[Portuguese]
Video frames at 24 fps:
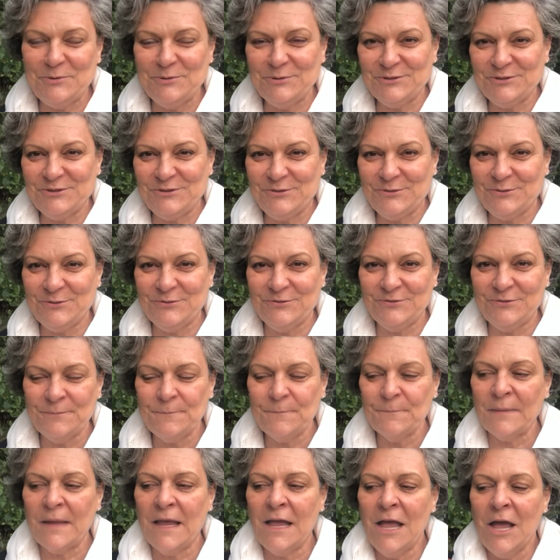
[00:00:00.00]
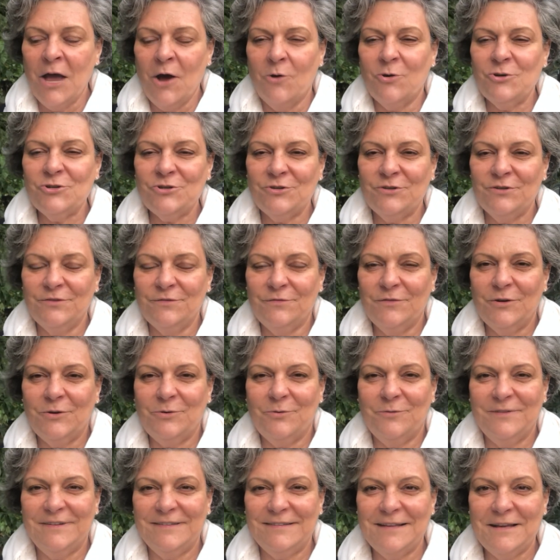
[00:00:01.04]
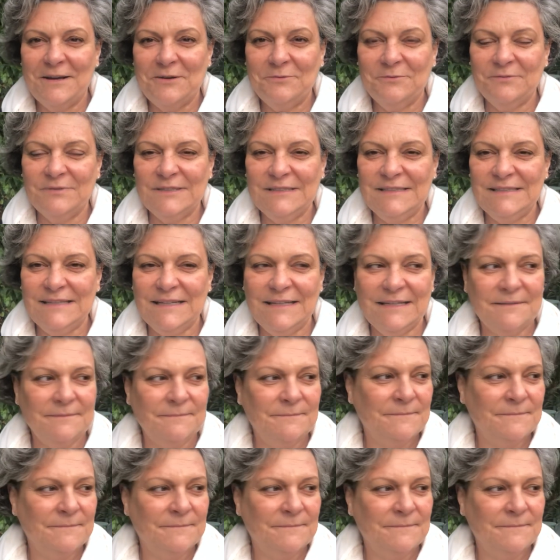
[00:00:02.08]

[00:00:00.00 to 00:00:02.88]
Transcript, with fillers: gostoso, hoje eu resolvi conversar com você.